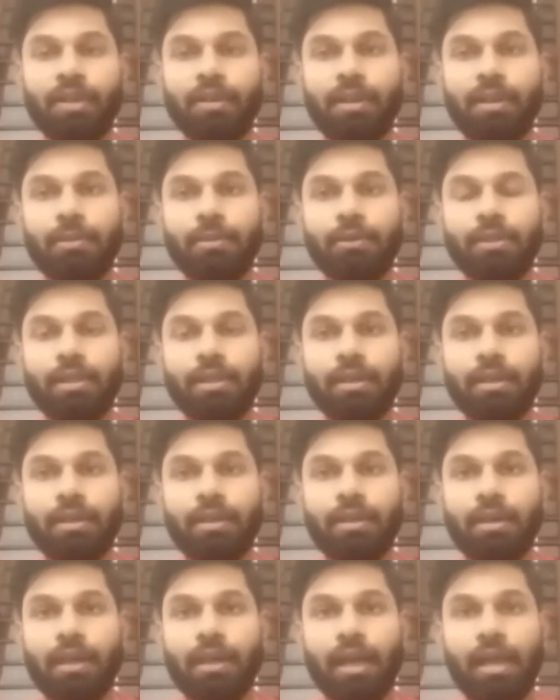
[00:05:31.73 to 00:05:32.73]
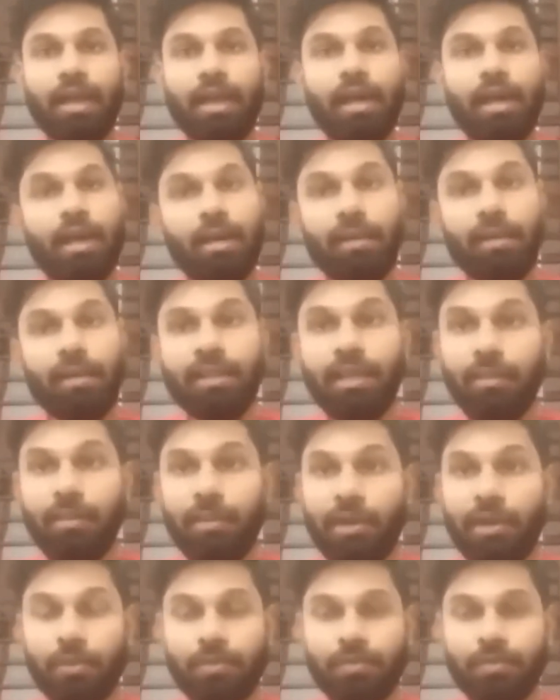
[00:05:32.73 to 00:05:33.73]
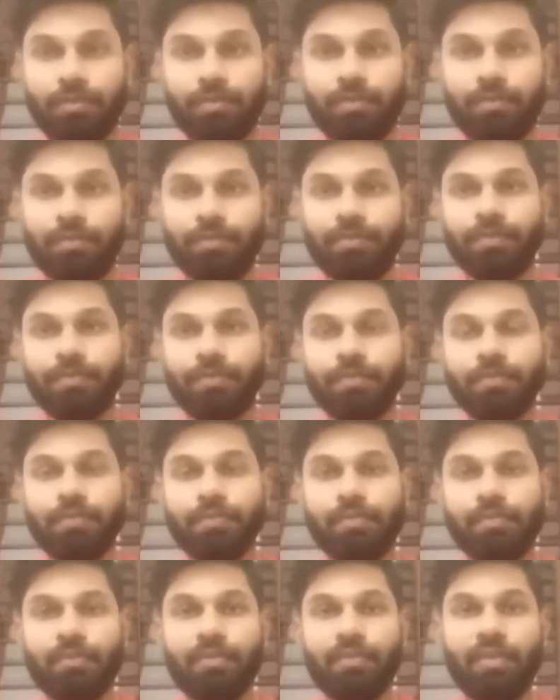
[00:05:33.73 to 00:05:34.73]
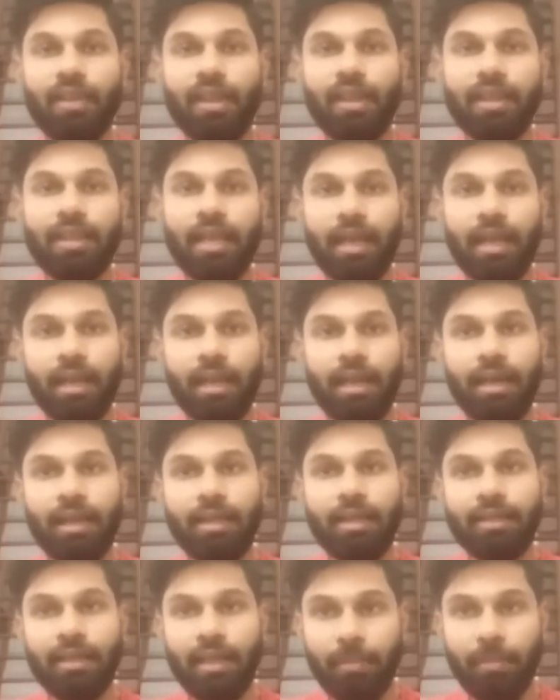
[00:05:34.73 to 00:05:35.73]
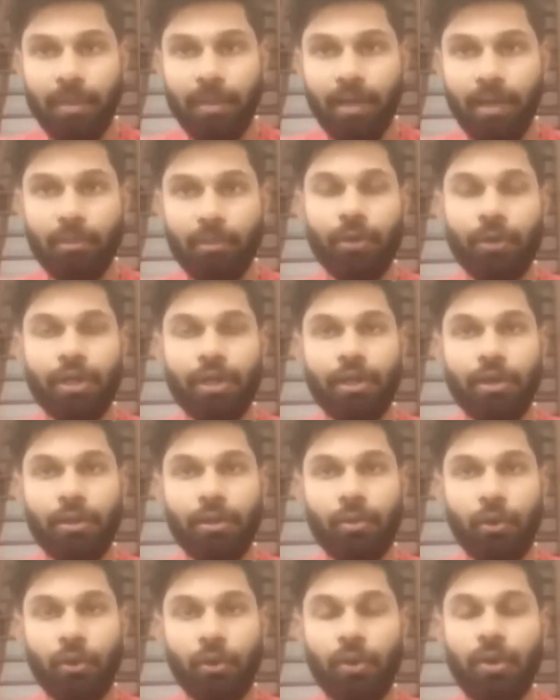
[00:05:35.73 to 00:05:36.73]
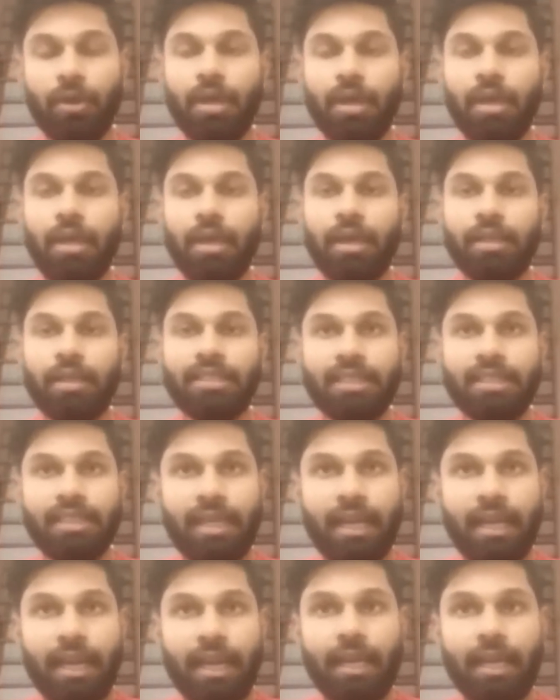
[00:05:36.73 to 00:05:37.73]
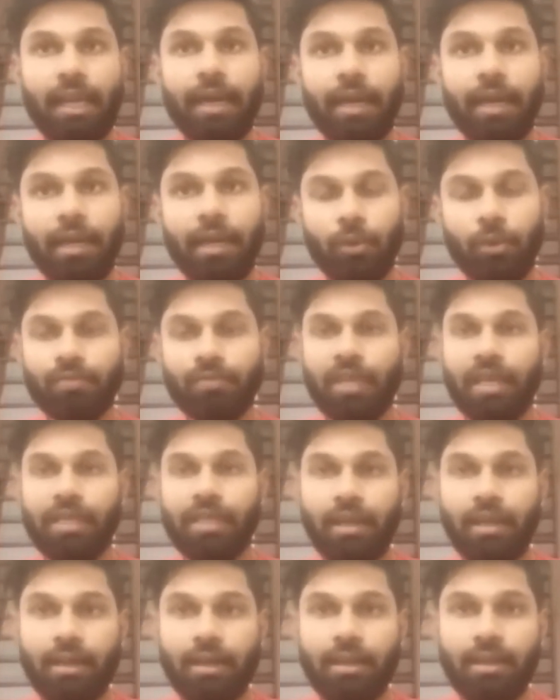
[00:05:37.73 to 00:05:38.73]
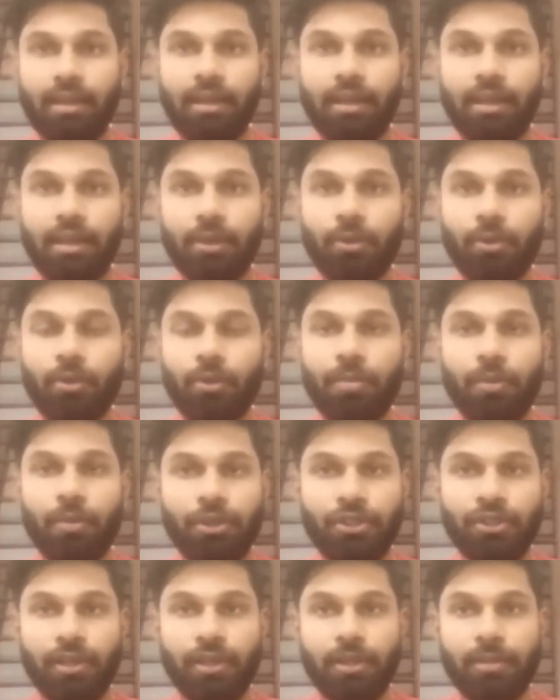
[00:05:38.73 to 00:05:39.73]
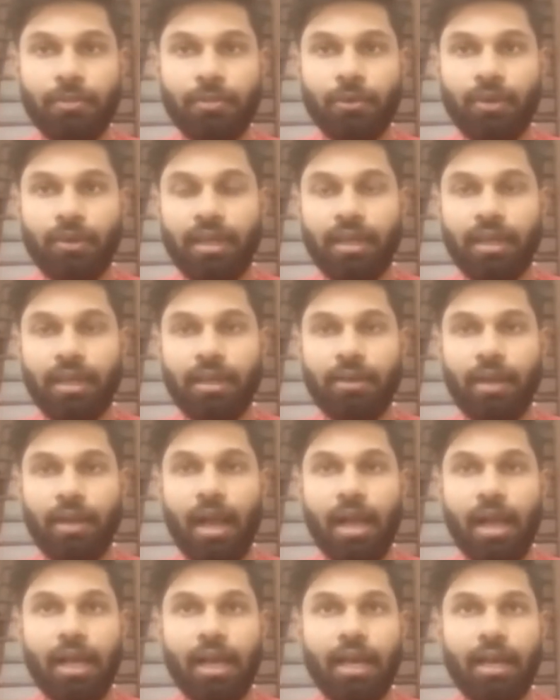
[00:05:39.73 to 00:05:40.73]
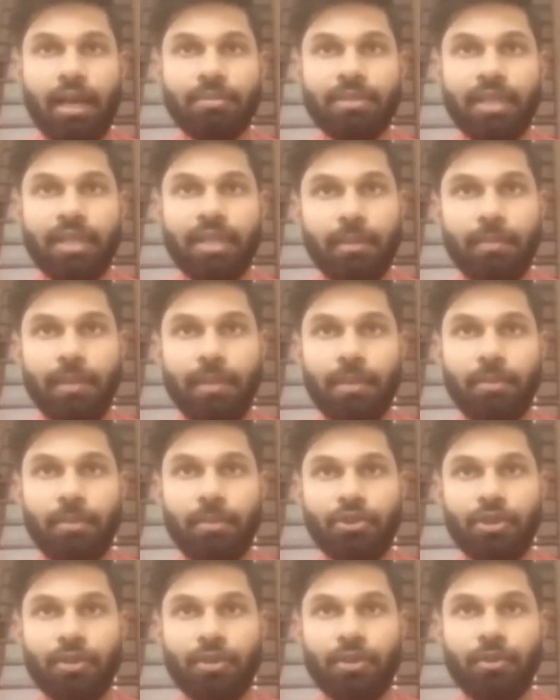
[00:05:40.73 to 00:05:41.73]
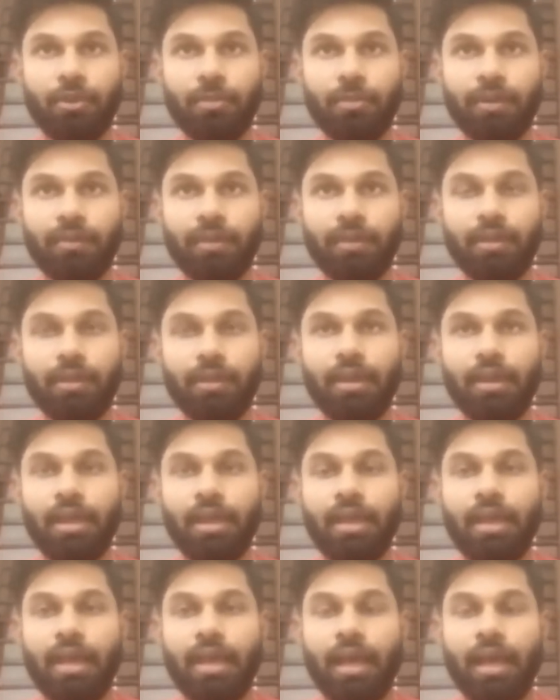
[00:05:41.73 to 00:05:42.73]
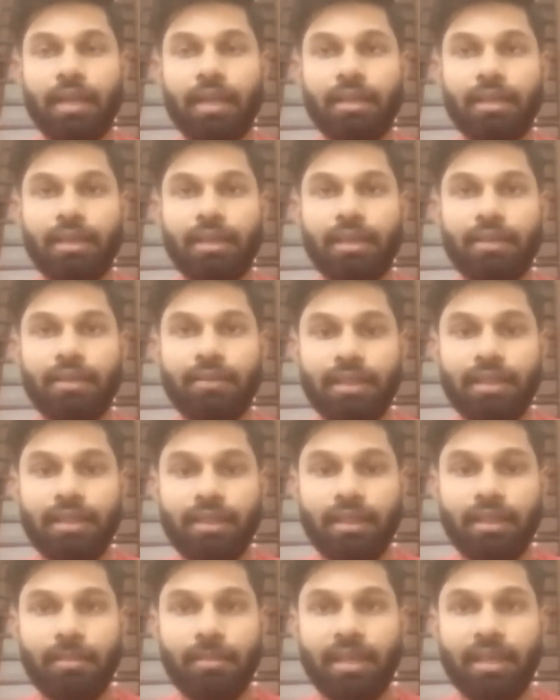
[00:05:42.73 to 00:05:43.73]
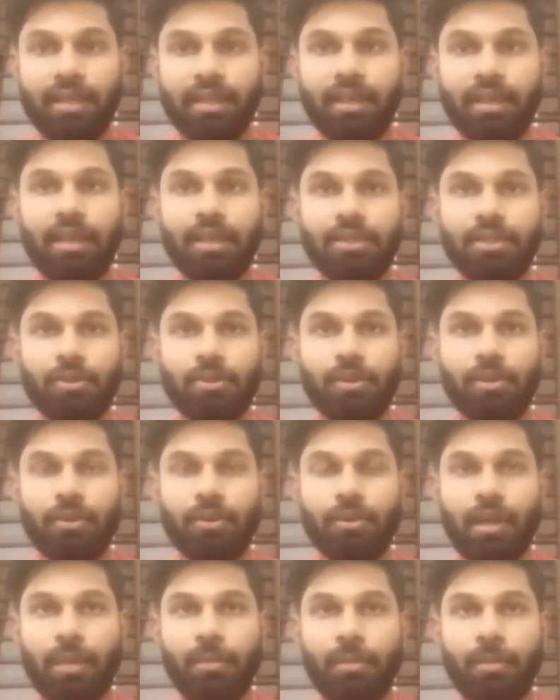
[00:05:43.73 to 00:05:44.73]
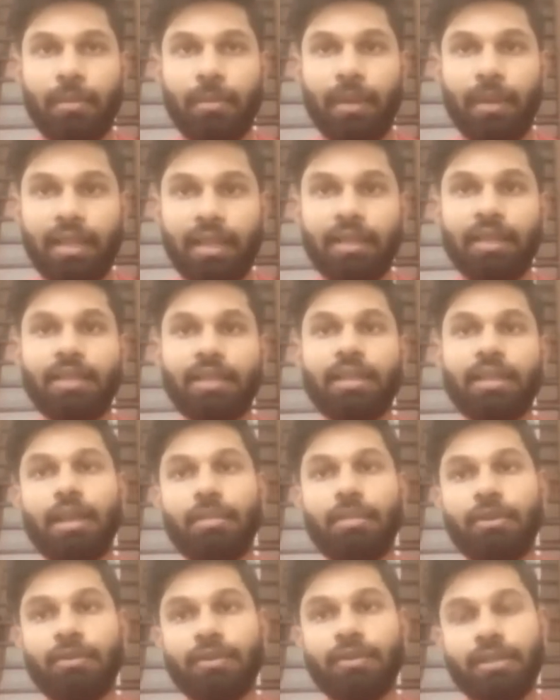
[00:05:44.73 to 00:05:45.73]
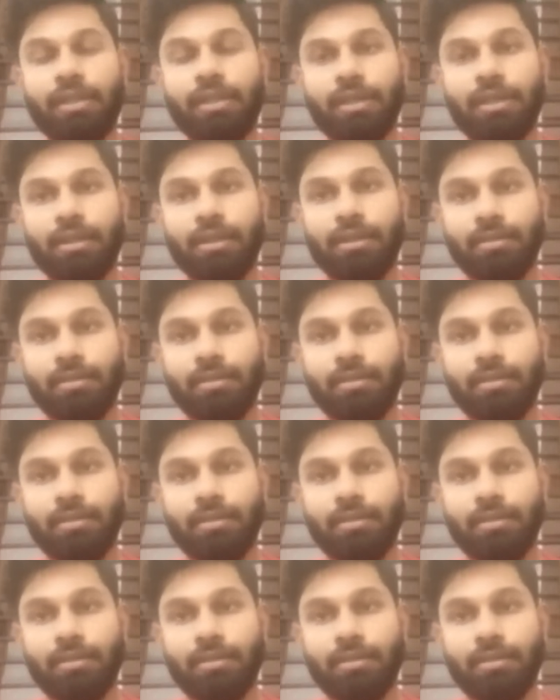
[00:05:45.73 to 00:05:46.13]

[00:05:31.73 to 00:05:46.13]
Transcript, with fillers: நம்ம வந்து அகங்காரம் அதிகமாயிடும் அந்த அகங்காரத்தை எப்ப நம்ம ஒழிக்கிறோமோ சித்த நிலையை அடைவோம் அதனாலதான் குரு போற்றியிலும் கூட ஆங்காரம் தனிப்பாய் போற்றிவோம்னு வருது அதை இது வந்து நம்ம எதுக்காக சொல்றோம் நம்ம மனதை தான் நம்ம வந்து